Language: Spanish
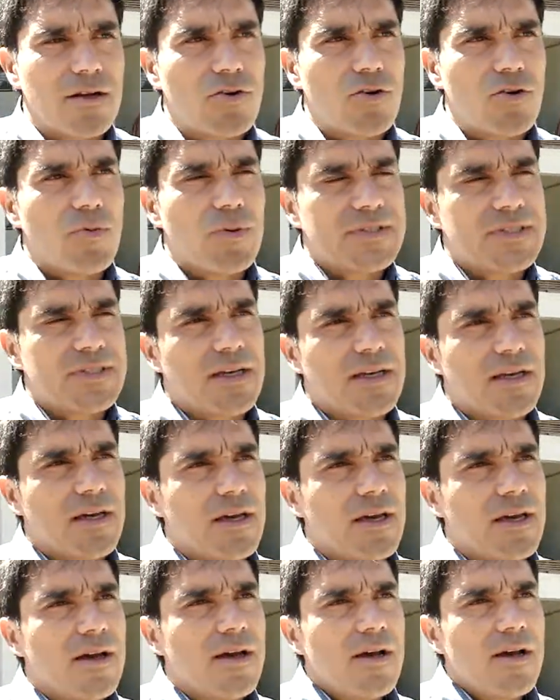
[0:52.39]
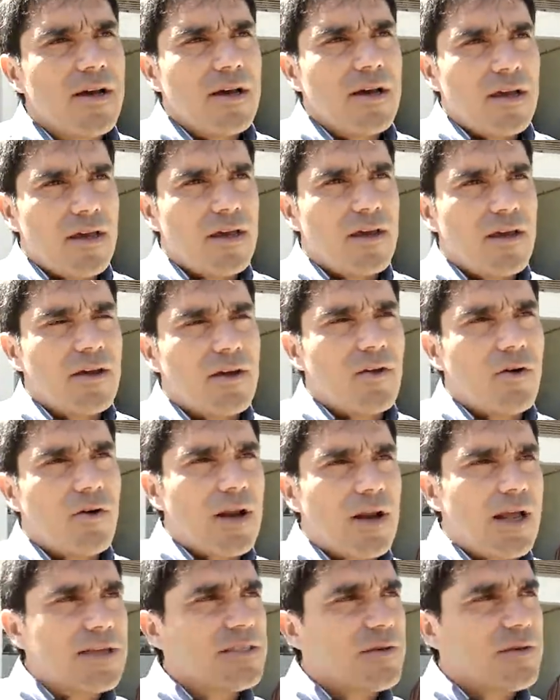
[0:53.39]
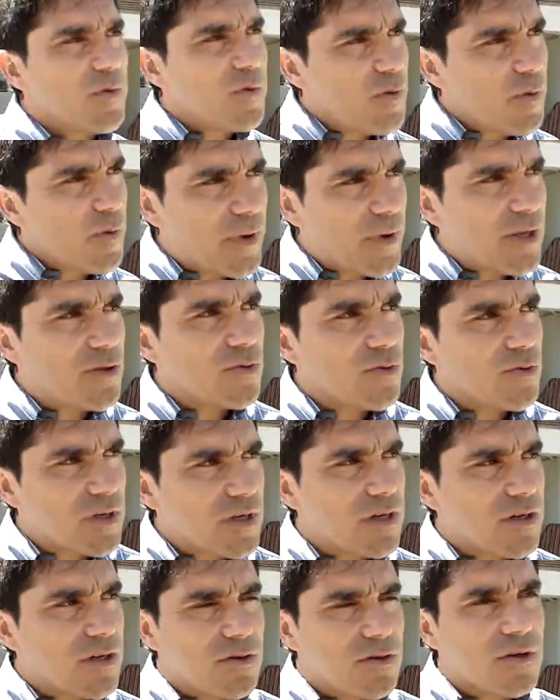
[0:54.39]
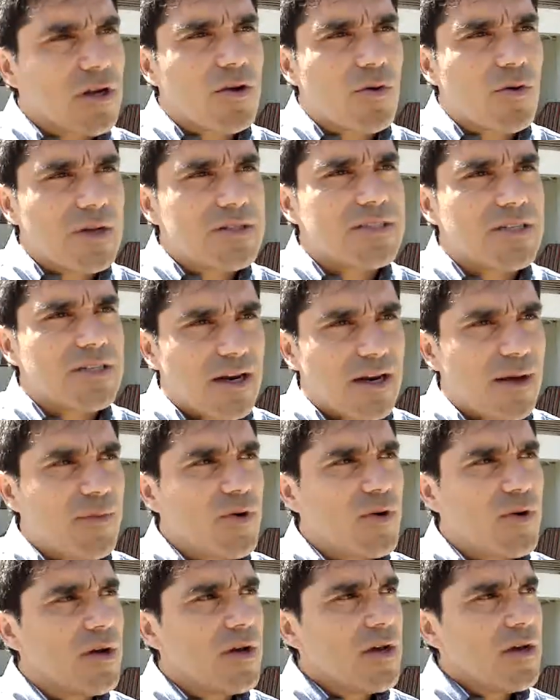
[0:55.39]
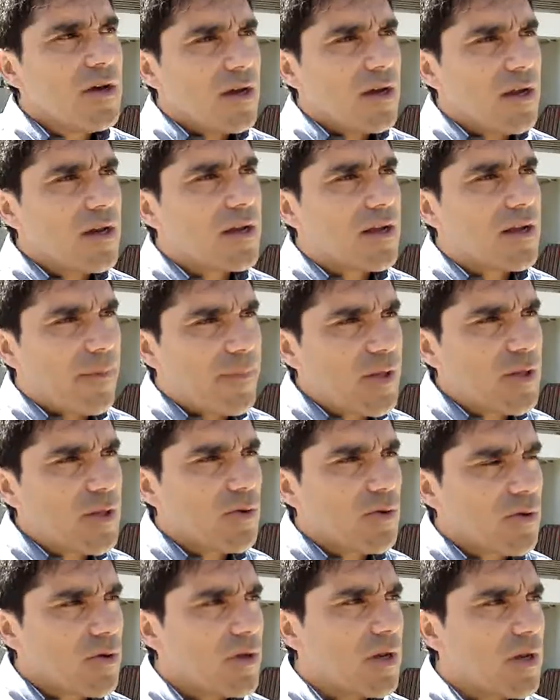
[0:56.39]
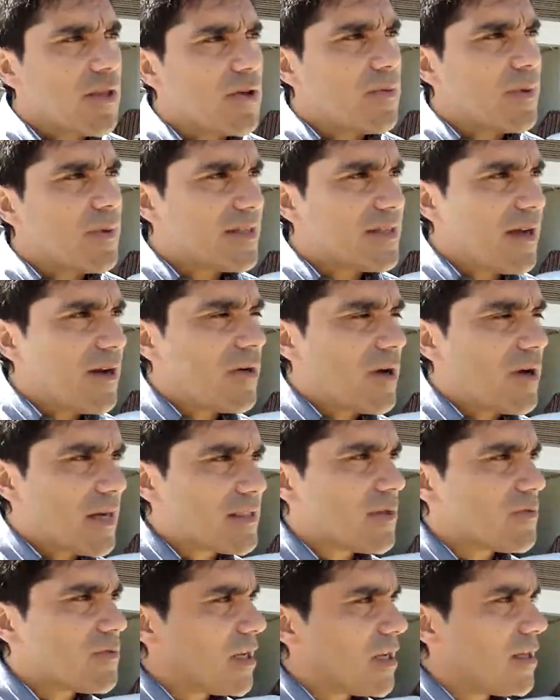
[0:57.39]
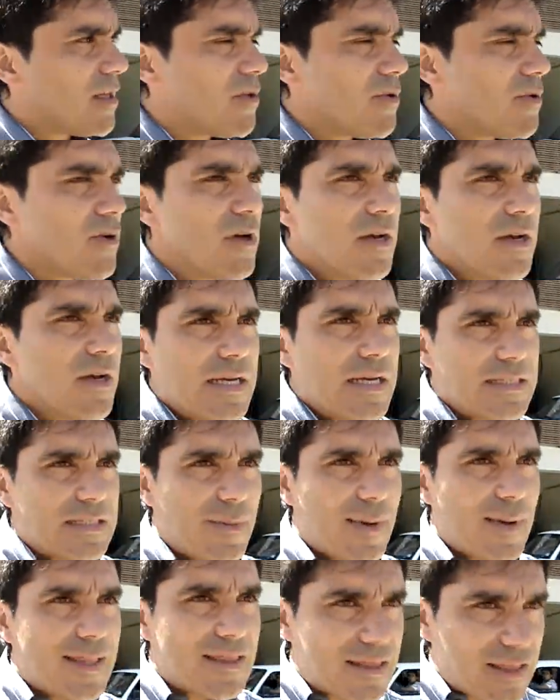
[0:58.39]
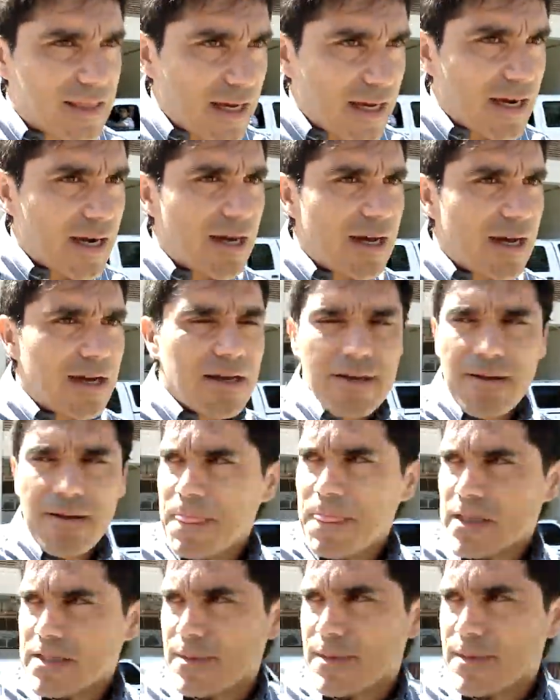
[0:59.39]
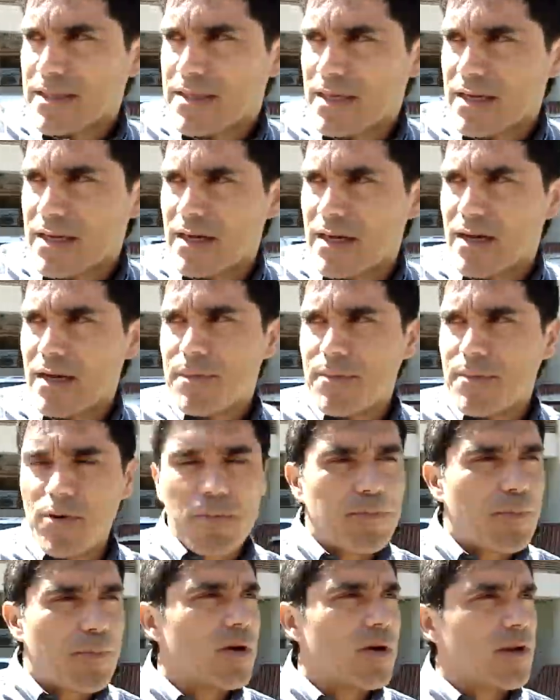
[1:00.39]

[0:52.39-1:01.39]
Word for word: club. Así es que eh, ojalá ese mismo espíritu con el cual cerramos el capítulo del año pasado acá en Sausalito se mantenga, se mantenga por,